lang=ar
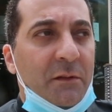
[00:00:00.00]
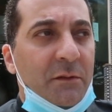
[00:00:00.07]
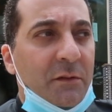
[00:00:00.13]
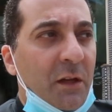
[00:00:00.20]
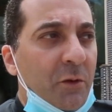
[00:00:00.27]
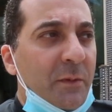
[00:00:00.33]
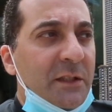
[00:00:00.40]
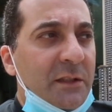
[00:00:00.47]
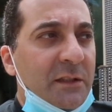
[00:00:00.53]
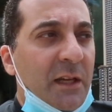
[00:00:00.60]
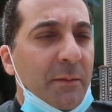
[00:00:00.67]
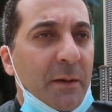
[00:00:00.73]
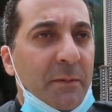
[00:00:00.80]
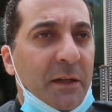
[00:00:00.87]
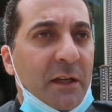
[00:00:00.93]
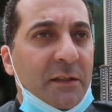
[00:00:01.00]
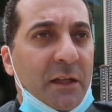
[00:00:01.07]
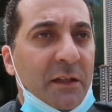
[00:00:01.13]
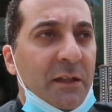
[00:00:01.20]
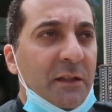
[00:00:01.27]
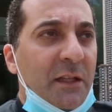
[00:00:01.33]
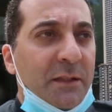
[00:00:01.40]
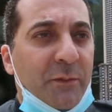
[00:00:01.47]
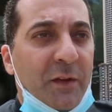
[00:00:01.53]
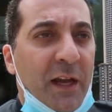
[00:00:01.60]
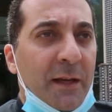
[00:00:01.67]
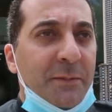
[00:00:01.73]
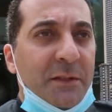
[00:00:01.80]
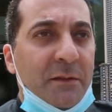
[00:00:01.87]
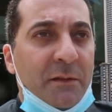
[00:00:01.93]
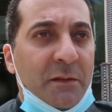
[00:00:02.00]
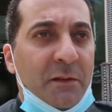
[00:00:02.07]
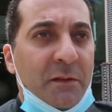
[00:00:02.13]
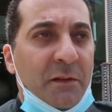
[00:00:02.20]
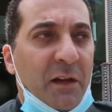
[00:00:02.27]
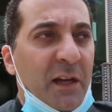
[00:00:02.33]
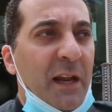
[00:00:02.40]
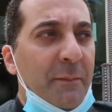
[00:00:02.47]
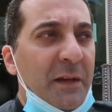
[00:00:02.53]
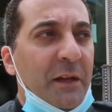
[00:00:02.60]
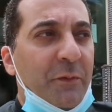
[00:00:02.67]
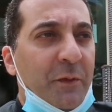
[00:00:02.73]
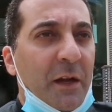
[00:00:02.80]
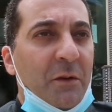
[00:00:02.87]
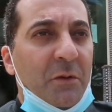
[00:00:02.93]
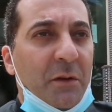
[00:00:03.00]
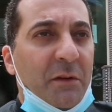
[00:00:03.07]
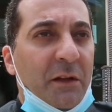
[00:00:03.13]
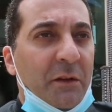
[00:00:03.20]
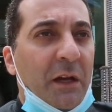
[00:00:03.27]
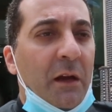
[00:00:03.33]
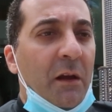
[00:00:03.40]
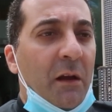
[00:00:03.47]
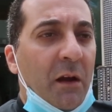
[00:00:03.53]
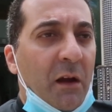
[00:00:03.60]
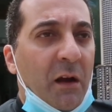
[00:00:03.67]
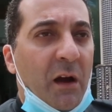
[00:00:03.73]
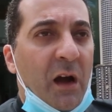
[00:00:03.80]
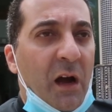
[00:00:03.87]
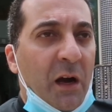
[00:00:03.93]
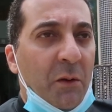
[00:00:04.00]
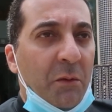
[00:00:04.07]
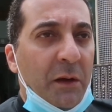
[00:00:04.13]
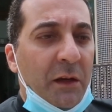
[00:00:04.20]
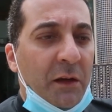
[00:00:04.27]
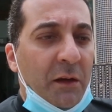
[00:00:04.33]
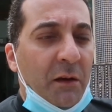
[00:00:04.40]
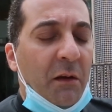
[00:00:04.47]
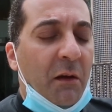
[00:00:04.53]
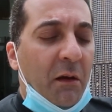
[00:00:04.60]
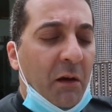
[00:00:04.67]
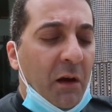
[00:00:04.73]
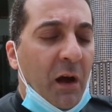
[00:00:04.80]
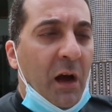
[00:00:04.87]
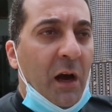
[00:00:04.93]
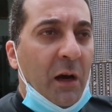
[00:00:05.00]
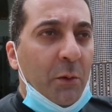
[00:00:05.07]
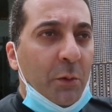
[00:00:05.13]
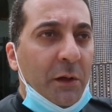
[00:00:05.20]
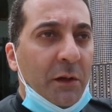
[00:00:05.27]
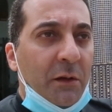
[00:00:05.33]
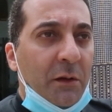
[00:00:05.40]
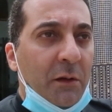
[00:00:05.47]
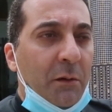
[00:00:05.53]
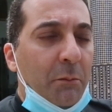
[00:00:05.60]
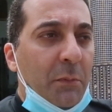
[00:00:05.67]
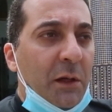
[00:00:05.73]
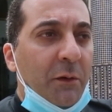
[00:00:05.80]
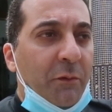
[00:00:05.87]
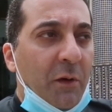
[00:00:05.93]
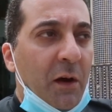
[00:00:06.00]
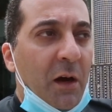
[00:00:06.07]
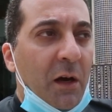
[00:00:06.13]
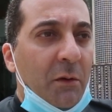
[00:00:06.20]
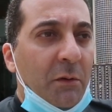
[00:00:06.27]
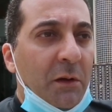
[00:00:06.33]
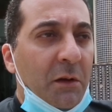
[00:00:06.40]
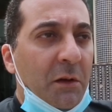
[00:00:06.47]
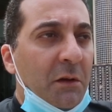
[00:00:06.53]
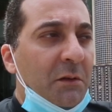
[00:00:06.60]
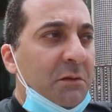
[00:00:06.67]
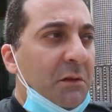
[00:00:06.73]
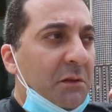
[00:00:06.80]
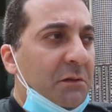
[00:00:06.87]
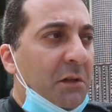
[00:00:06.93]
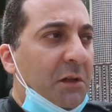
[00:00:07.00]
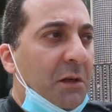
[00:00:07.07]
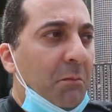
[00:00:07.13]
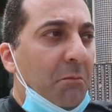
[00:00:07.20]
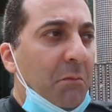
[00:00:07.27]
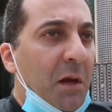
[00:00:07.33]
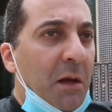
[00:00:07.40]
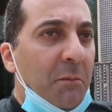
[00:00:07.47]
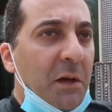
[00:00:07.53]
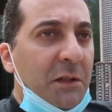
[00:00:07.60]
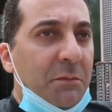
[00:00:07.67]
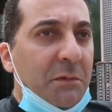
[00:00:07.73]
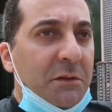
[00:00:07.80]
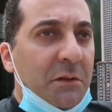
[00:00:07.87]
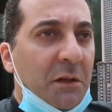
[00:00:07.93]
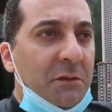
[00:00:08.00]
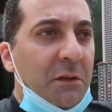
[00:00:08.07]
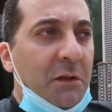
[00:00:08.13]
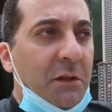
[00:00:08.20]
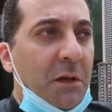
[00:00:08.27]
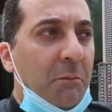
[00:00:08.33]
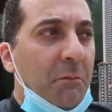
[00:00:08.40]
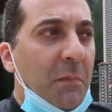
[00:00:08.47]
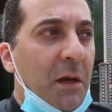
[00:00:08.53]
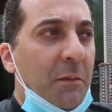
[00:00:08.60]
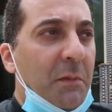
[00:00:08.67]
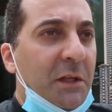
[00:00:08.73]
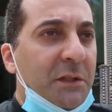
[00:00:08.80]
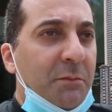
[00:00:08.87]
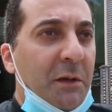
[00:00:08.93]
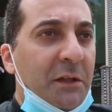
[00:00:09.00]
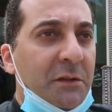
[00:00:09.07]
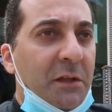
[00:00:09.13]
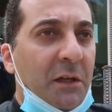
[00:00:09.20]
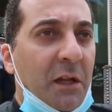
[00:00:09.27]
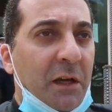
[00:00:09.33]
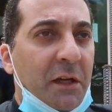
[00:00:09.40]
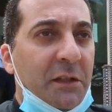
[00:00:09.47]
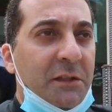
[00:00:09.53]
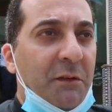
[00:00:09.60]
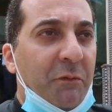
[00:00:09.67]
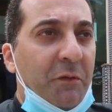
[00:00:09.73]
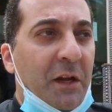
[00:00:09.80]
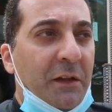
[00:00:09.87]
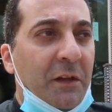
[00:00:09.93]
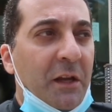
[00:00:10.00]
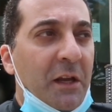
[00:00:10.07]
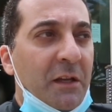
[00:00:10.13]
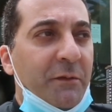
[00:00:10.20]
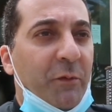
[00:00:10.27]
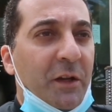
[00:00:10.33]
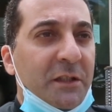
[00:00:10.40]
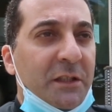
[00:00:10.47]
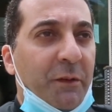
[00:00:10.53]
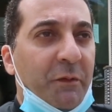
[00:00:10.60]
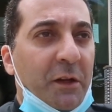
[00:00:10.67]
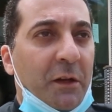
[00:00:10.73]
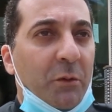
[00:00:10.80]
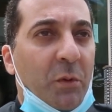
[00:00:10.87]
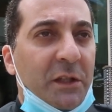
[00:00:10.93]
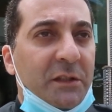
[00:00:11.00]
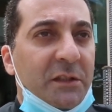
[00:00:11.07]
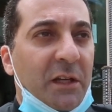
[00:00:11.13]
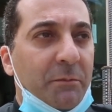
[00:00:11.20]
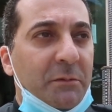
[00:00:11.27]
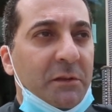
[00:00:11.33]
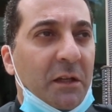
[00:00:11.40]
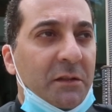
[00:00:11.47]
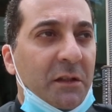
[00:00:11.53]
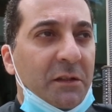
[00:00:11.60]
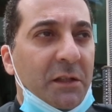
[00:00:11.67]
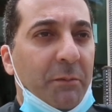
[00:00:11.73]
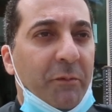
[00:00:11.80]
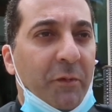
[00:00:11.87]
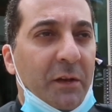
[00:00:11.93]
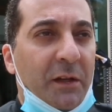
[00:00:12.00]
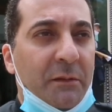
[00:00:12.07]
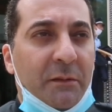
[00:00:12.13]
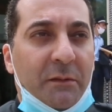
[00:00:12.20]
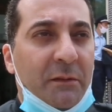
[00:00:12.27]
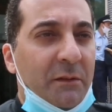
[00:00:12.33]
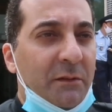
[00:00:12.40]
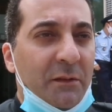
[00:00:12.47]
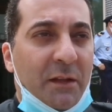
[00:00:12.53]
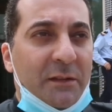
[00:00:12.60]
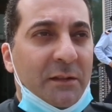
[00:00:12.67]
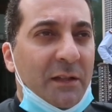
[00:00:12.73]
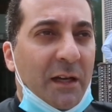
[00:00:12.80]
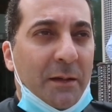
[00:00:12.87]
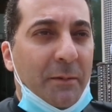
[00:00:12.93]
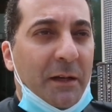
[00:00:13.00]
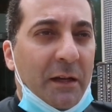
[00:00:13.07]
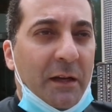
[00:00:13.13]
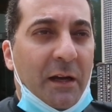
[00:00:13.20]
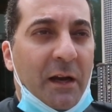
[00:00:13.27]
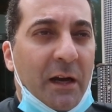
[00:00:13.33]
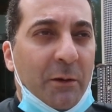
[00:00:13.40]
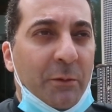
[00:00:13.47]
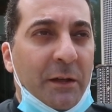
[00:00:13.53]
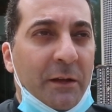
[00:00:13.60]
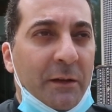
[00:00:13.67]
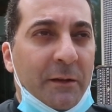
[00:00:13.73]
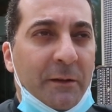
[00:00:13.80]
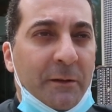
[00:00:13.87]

شنو هما السبب اللي كتخلي الناس في الحبس على ملف كنقولوا لك هذا خاوي خاوي ملف خاوي صنعتي الكمامات ما صنعتي الكمامات بعتي لقيتي فلان فلان صيفط لك الواتساب اتصلتي بفلان التخربيق الخاوي